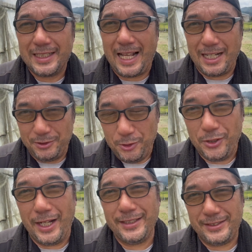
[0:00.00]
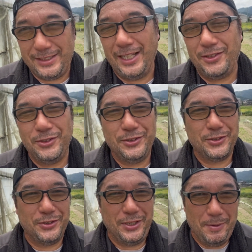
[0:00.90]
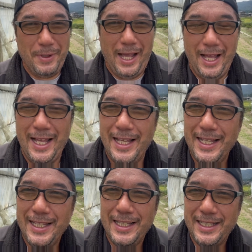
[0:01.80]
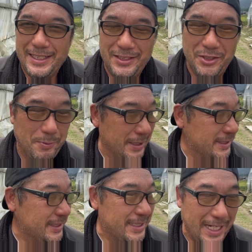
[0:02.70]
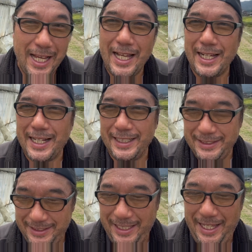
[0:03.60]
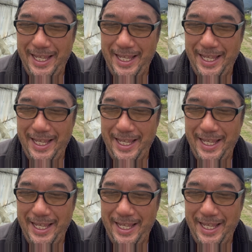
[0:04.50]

狩る方が好きだということでまあ伸ばしちゃ勝って